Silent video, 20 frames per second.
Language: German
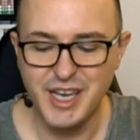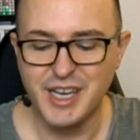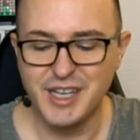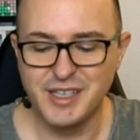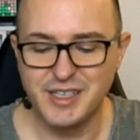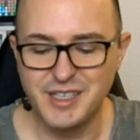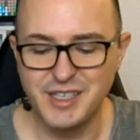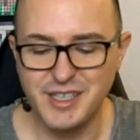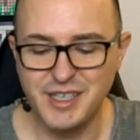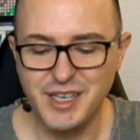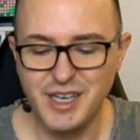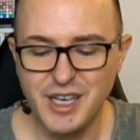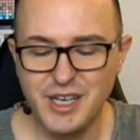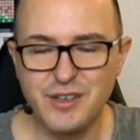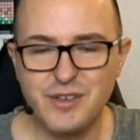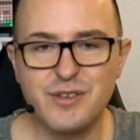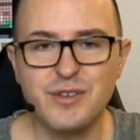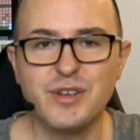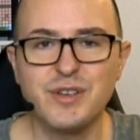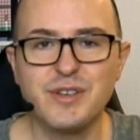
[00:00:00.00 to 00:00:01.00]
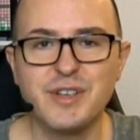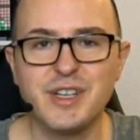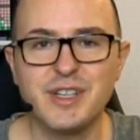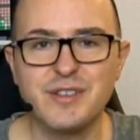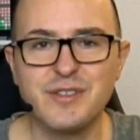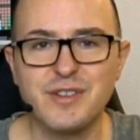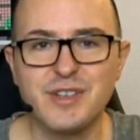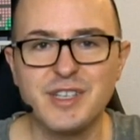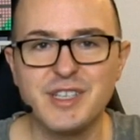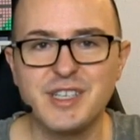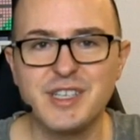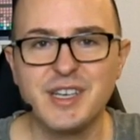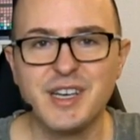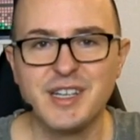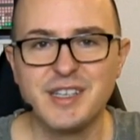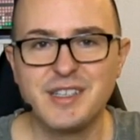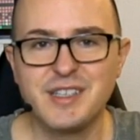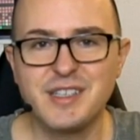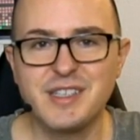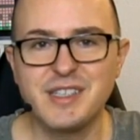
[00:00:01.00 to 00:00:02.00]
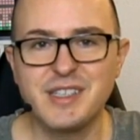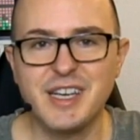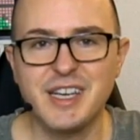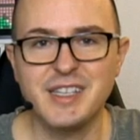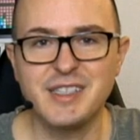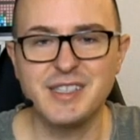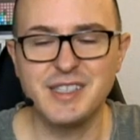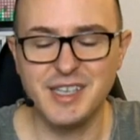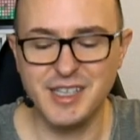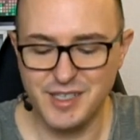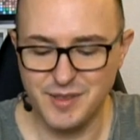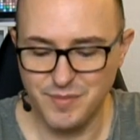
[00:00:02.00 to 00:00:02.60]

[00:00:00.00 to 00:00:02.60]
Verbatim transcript: die können natürlich dieses Headset